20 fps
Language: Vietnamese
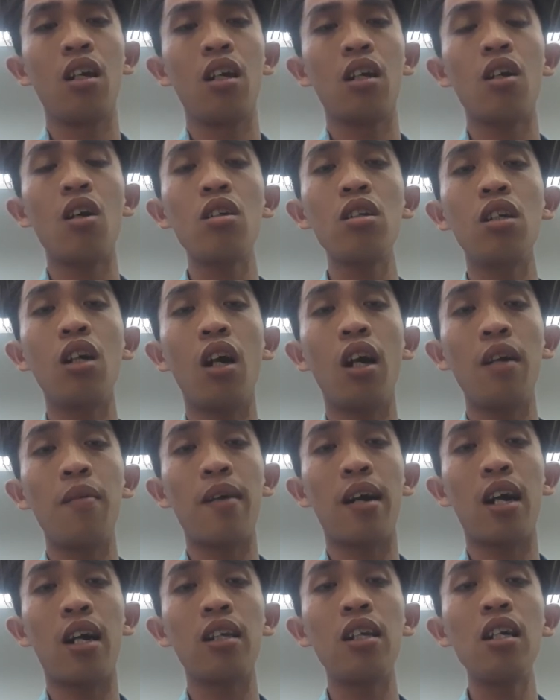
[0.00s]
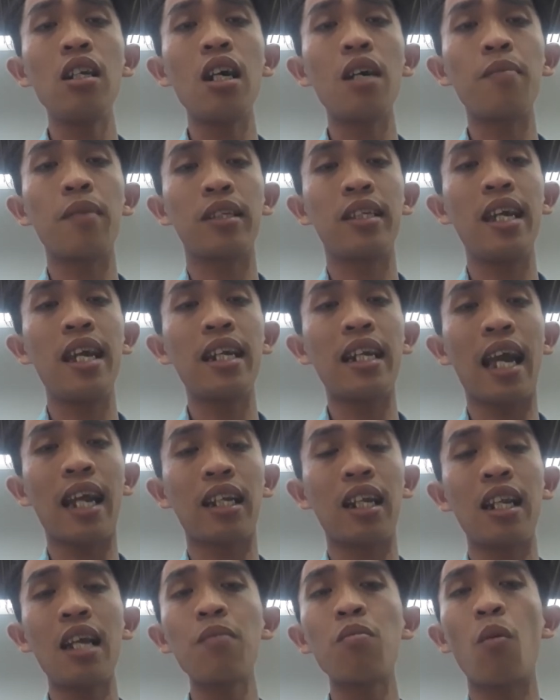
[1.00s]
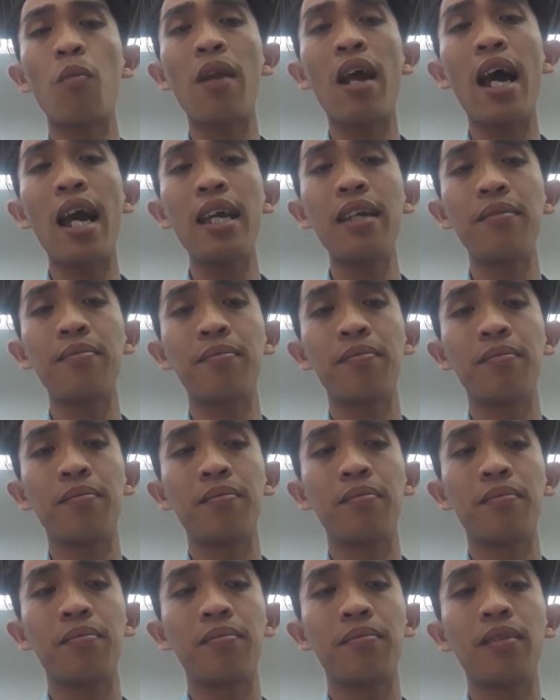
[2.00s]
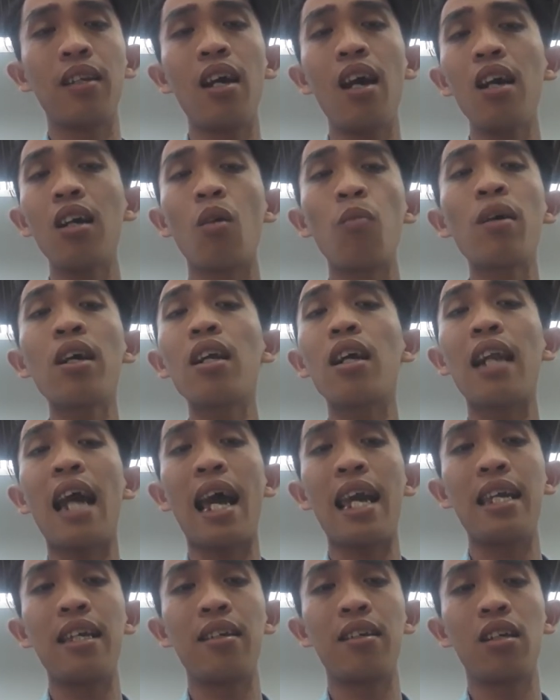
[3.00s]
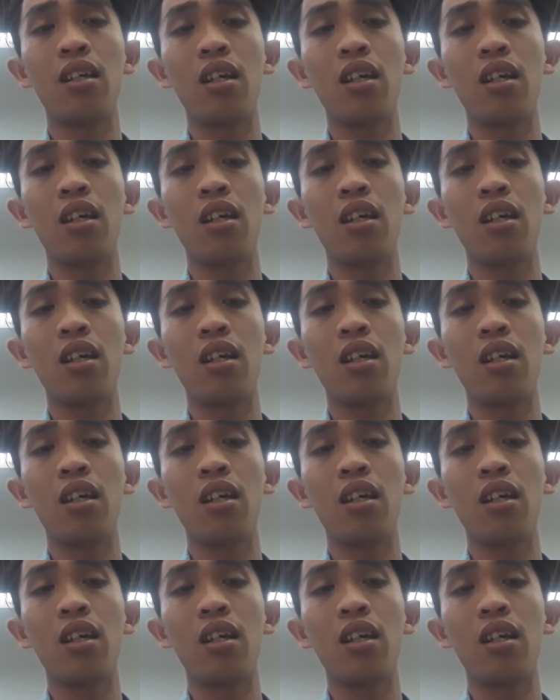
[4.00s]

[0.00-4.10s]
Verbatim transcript: có người mà đứng lên mà xuyên tạc Tịnh Thất Bồng Lai đó, cũng rất là đầy.